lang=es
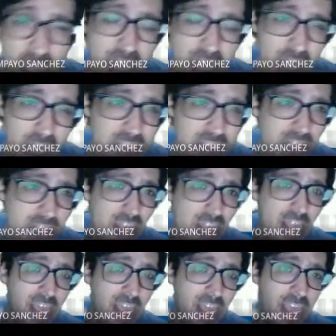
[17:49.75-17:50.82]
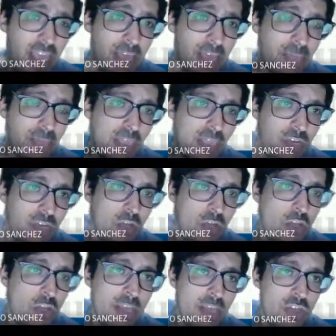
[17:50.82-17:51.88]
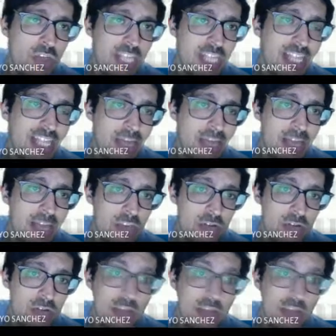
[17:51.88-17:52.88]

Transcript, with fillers: Es decir, eh, cuanto mayor sea el tamaño,